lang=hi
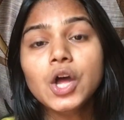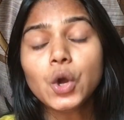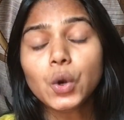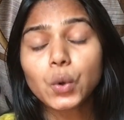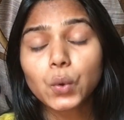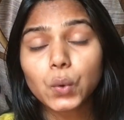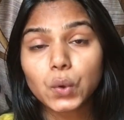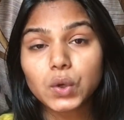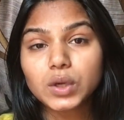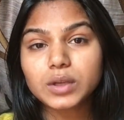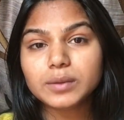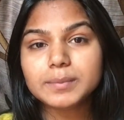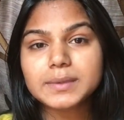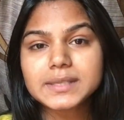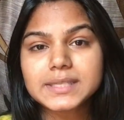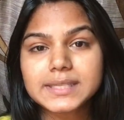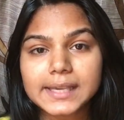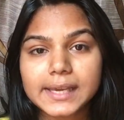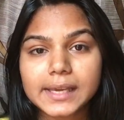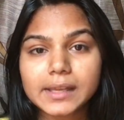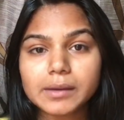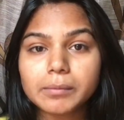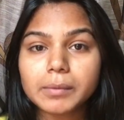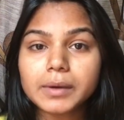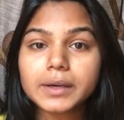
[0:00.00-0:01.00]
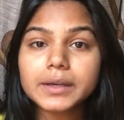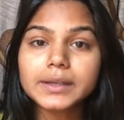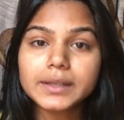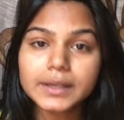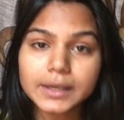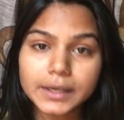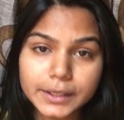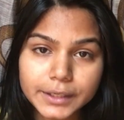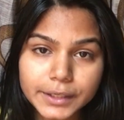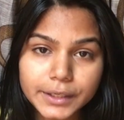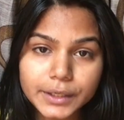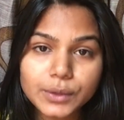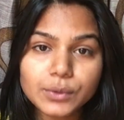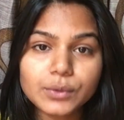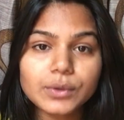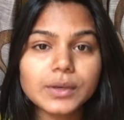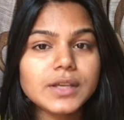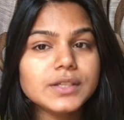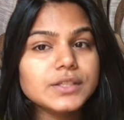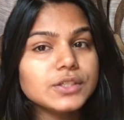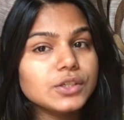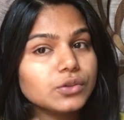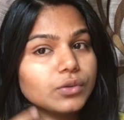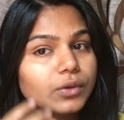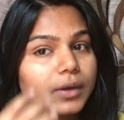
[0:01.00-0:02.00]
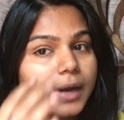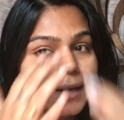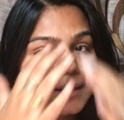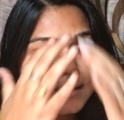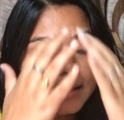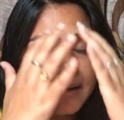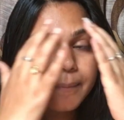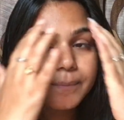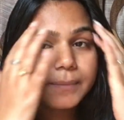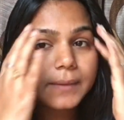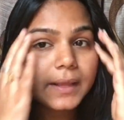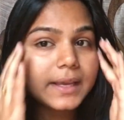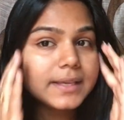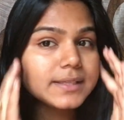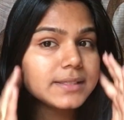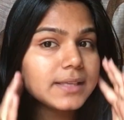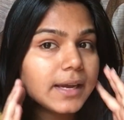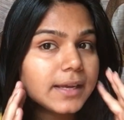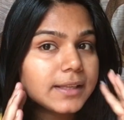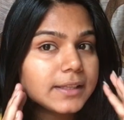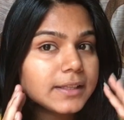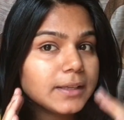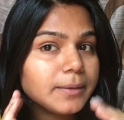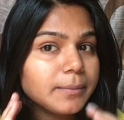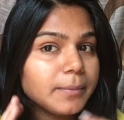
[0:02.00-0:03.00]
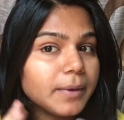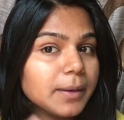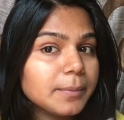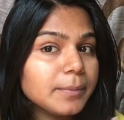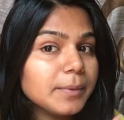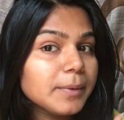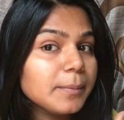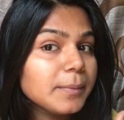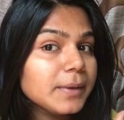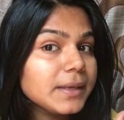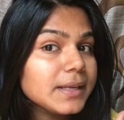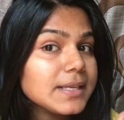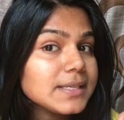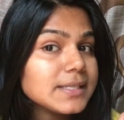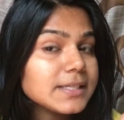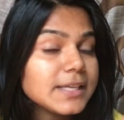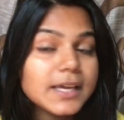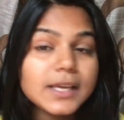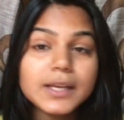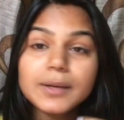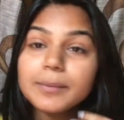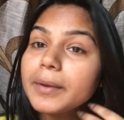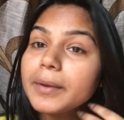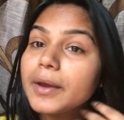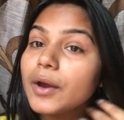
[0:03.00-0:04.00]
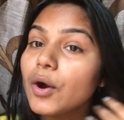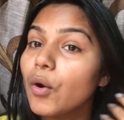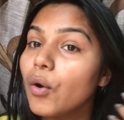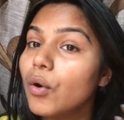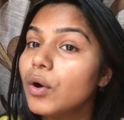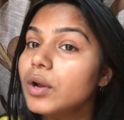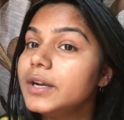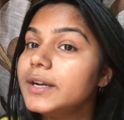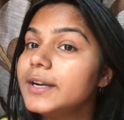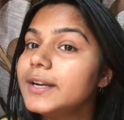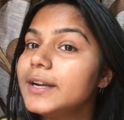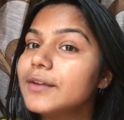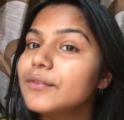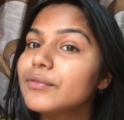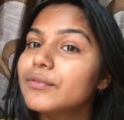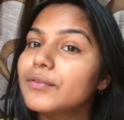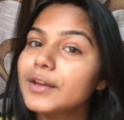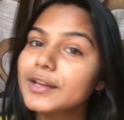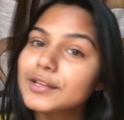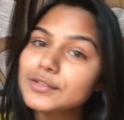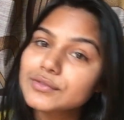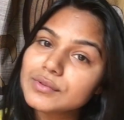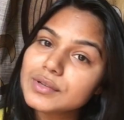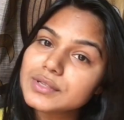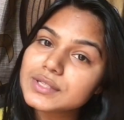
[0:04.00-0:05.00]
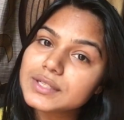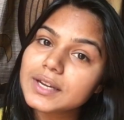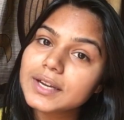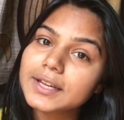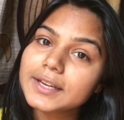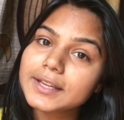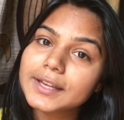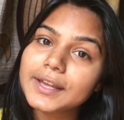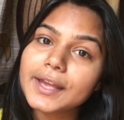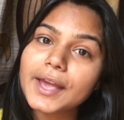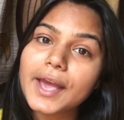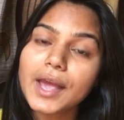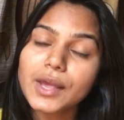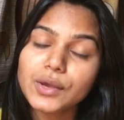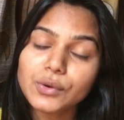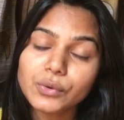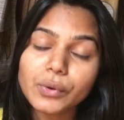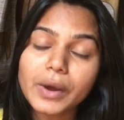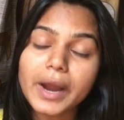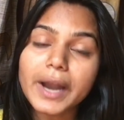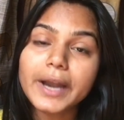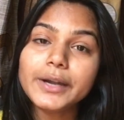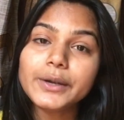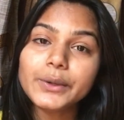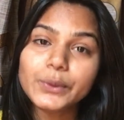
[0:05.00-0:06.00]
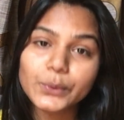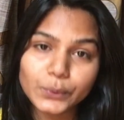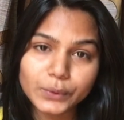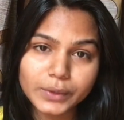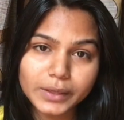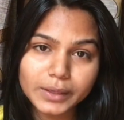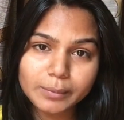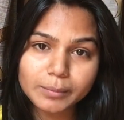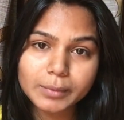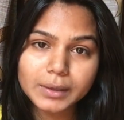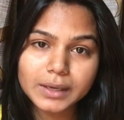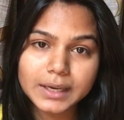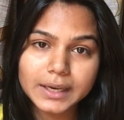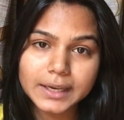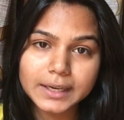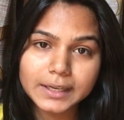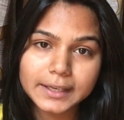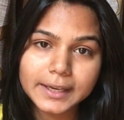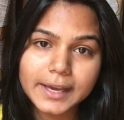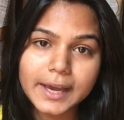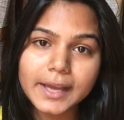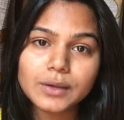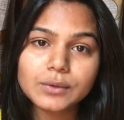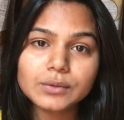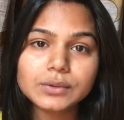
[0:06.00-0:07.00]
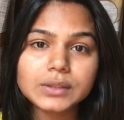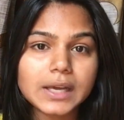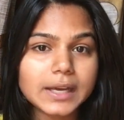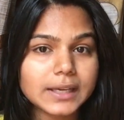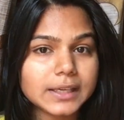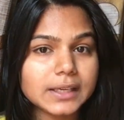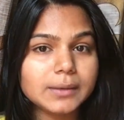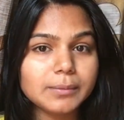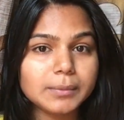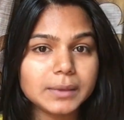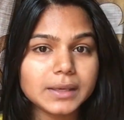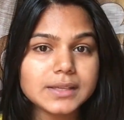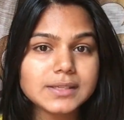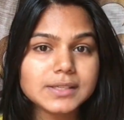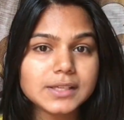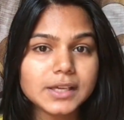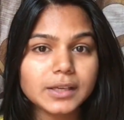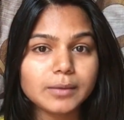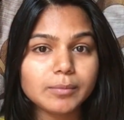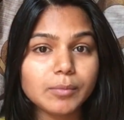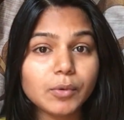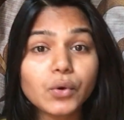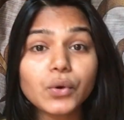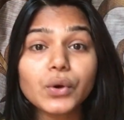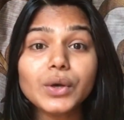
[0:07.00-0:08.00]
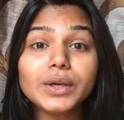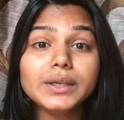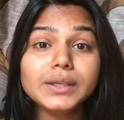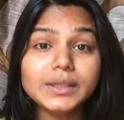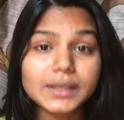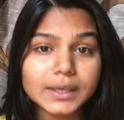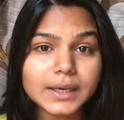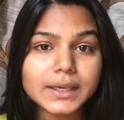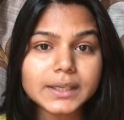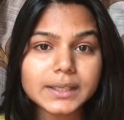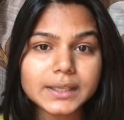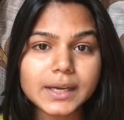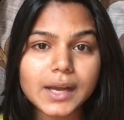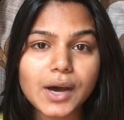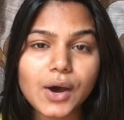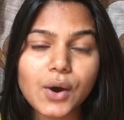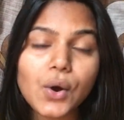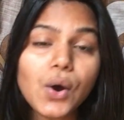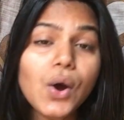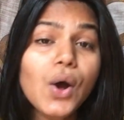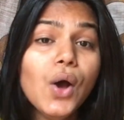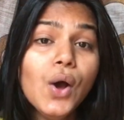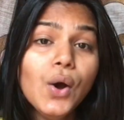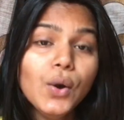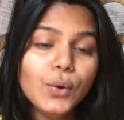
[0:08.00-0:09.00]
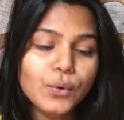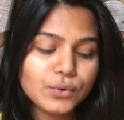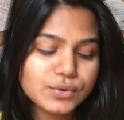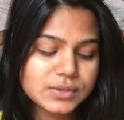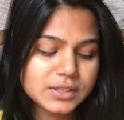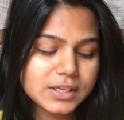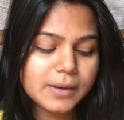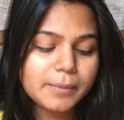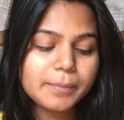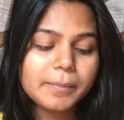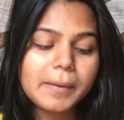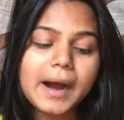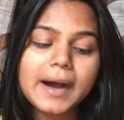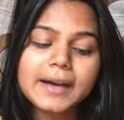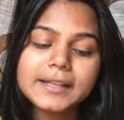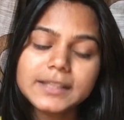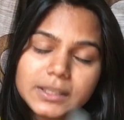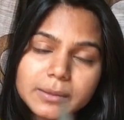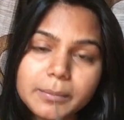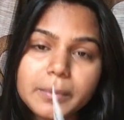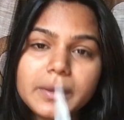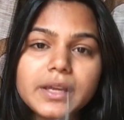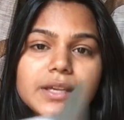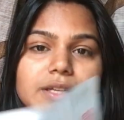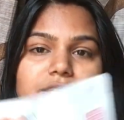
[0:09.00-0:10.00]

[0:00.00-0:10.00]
कोई भी स्किन में डर्ट नहीं होना चाहिए तो गैज़ आप देख सकते हैं मैं अभी मेरा स्किन ऑलरेडी फेस वॉश करके आई हूँ एंड टोनिंग भी करके आई हूँ ताकि मेरा स्किन में कोई डर्ट ना हो उसके बाद ही मैं ये